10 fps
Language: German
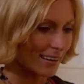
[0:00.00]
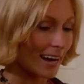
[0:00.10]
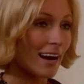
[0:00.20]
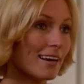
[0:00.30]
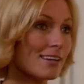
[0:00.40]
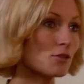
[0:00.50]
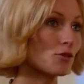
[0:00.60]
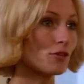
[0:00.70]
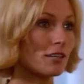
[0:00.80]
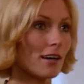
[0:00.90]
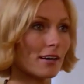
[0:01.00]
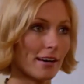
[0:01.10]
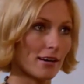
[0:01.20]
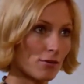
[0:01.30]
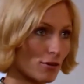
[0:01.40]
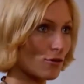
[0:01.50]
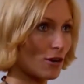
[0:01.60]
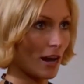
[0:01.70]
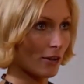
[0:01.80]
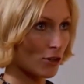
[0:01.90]
Carla Sophia Gräfin
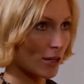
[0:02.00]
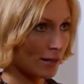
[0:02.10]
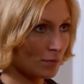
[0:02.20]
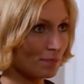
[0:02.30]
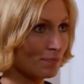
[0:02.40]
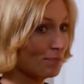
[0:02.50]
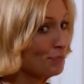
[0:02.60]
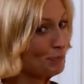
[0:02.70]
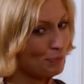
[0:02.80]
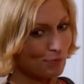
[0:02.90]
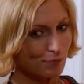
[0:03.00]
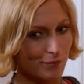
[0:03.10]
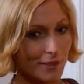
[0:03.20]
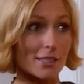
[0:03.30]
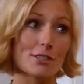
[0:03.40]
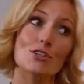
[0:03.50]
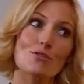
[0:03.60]
von Lahnstein Sie sind